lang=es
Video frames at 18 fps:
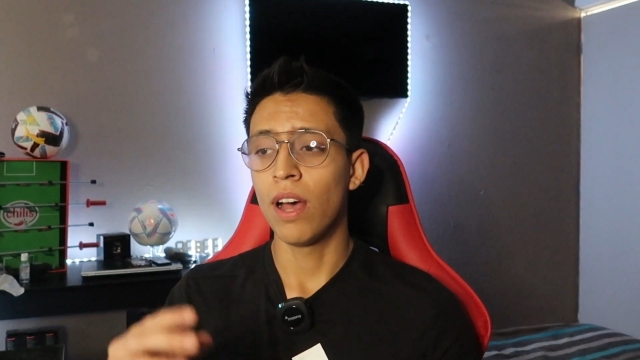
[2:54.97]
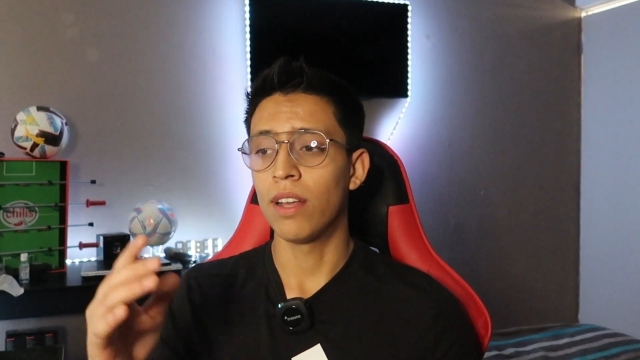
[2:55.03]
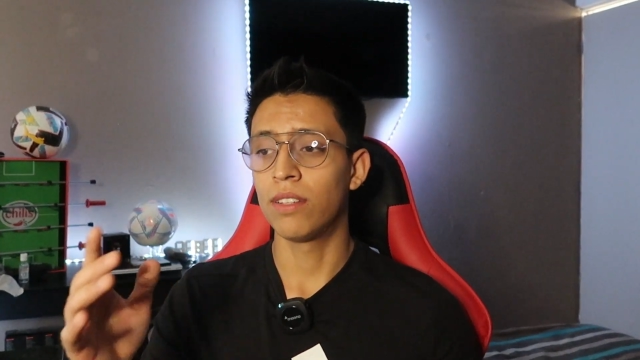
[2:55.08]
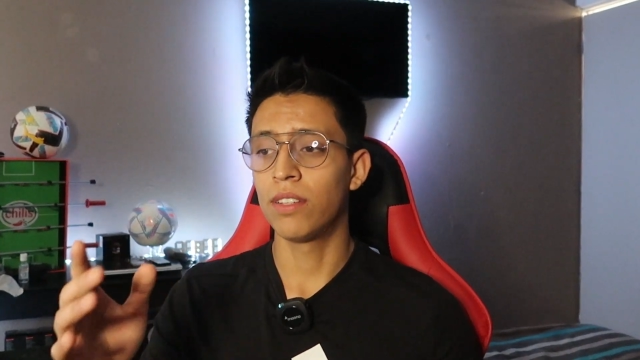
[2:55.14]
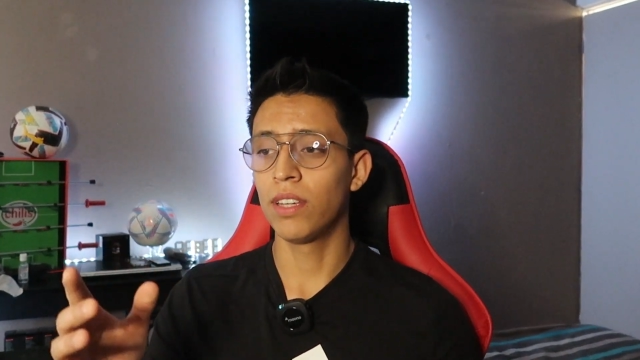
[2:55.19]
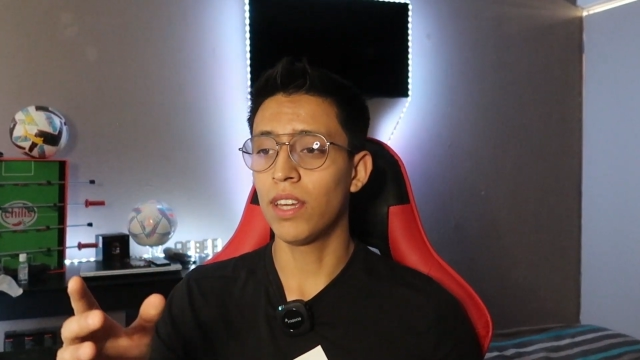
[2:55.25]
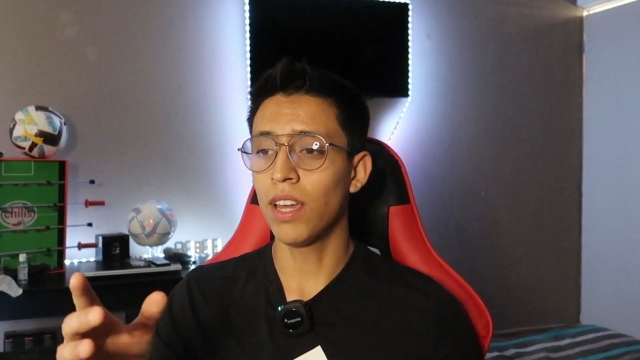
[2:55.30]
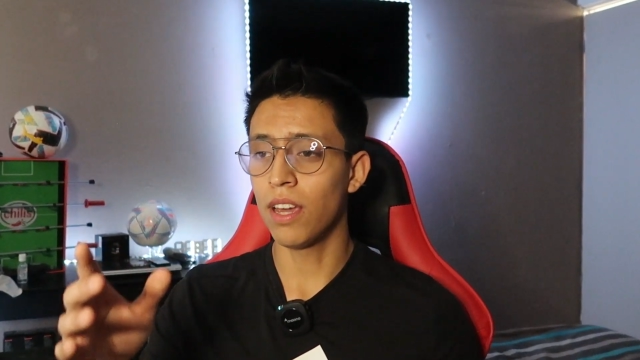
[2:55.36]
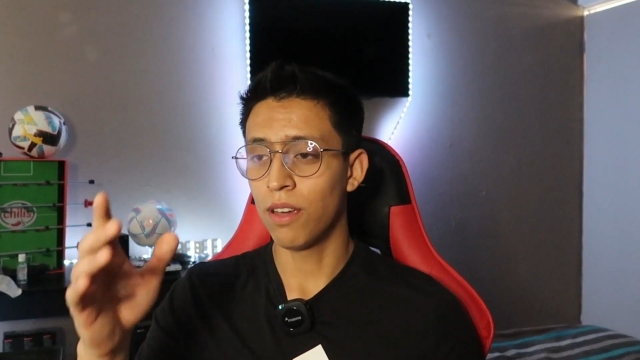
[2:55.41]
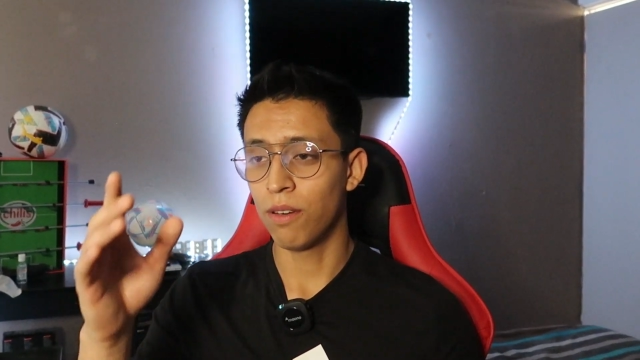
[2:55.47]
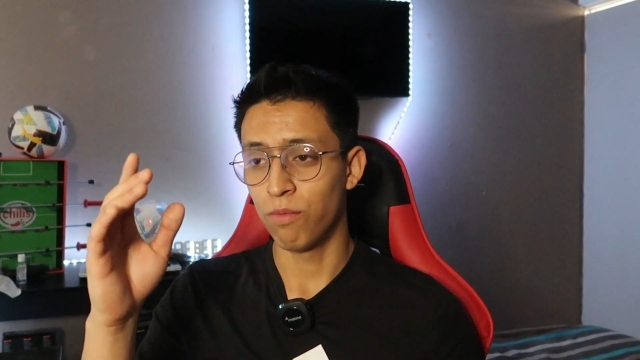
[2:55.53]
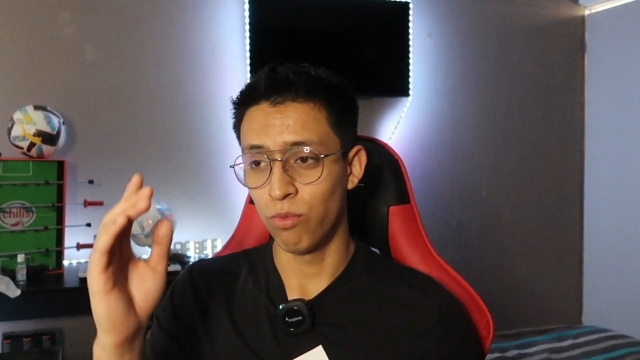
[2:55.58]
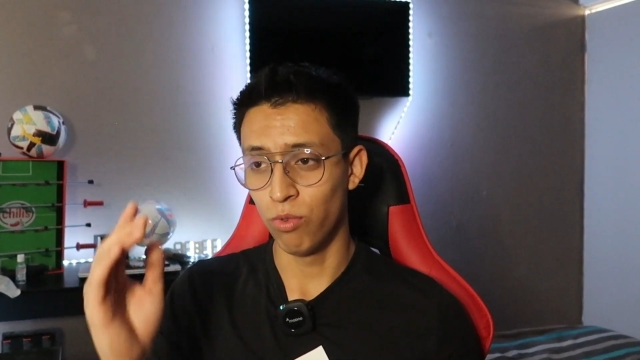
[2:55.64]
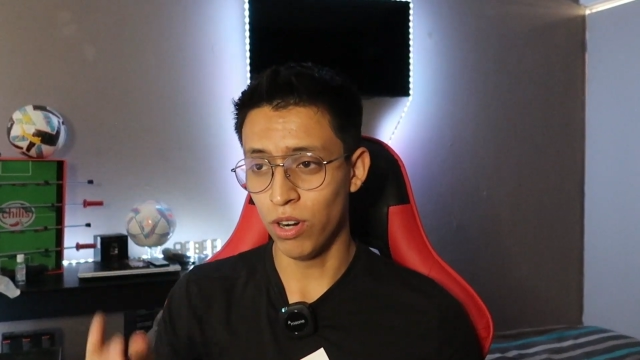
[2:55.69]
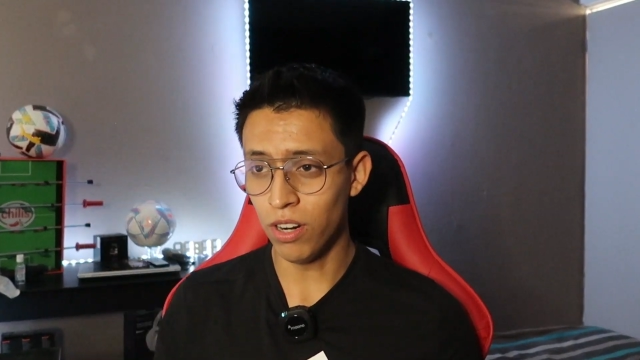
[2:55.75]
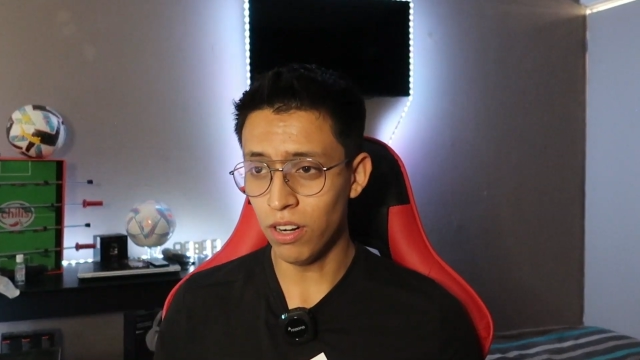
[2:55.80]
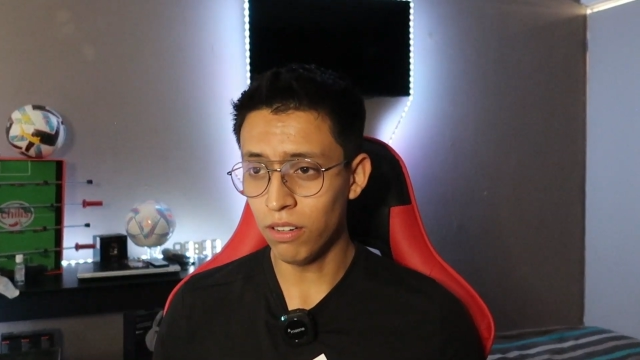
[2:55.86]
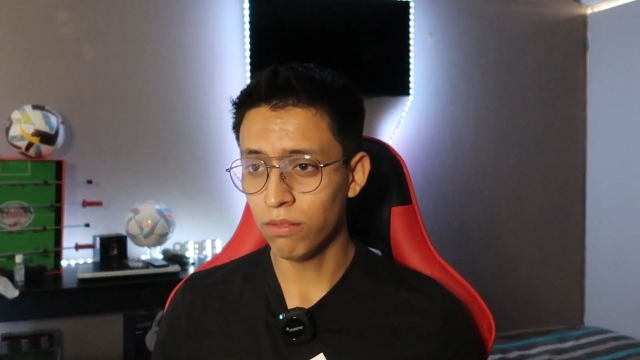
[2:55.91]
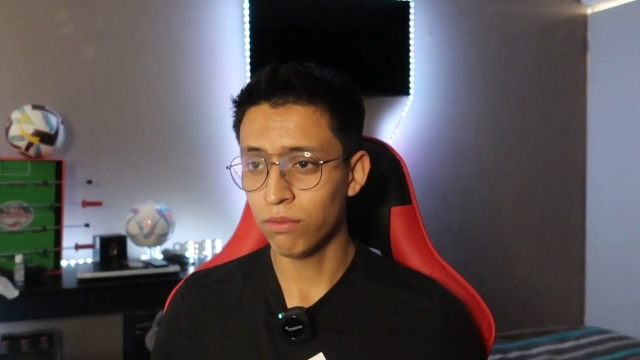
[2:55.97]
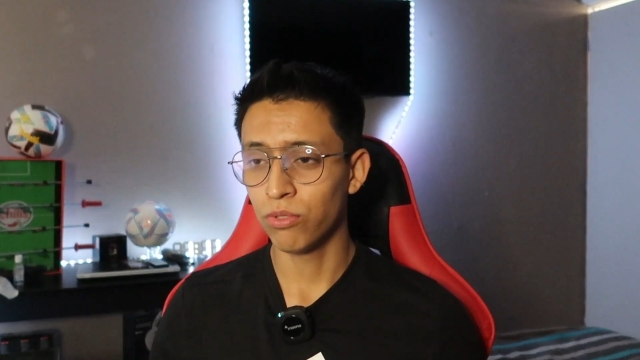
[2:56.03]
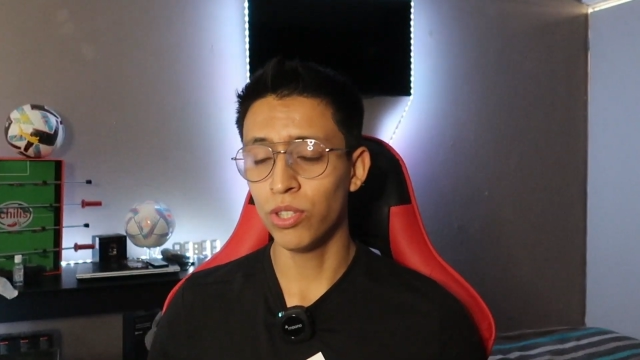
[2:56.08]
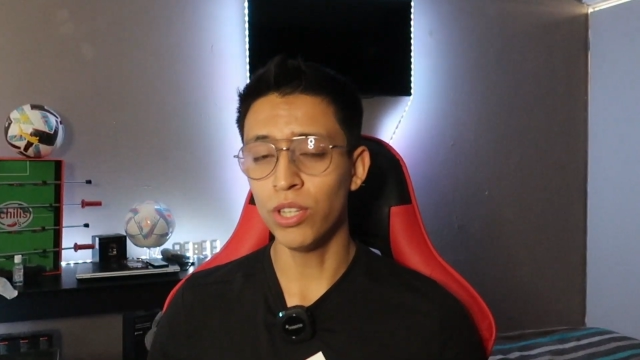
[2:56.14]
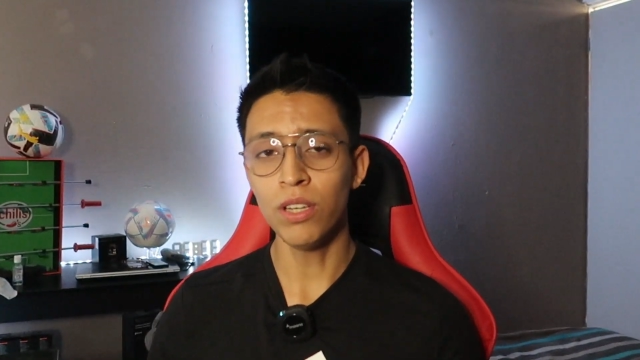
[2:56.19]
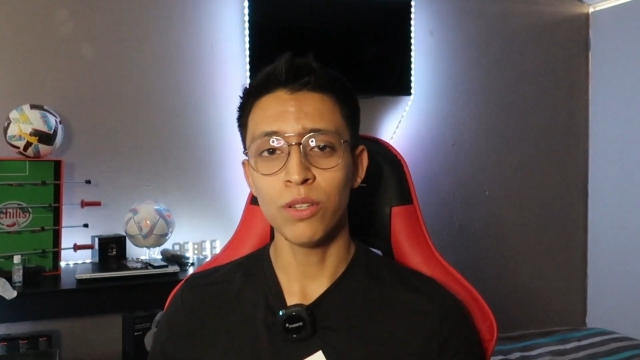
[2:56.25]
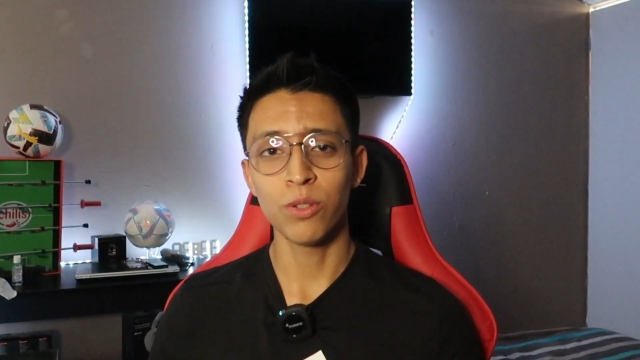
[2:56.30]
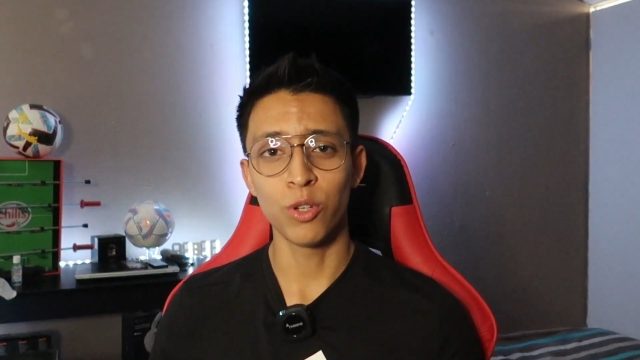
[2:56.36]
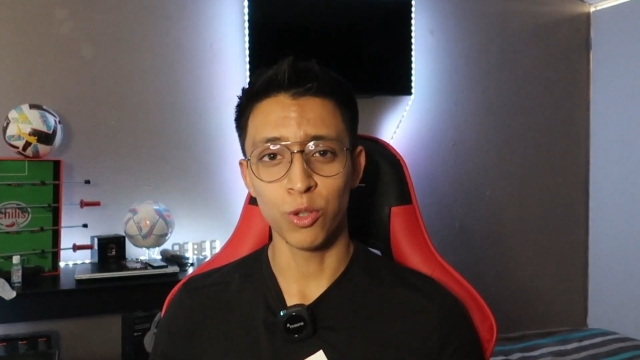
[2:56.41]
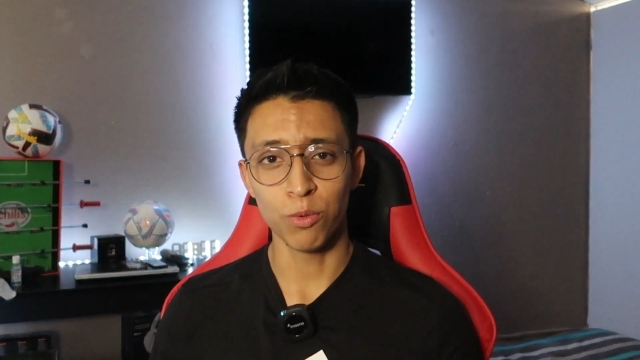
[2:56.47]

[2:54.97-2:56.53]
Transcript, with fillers: Así que, bueno, sí,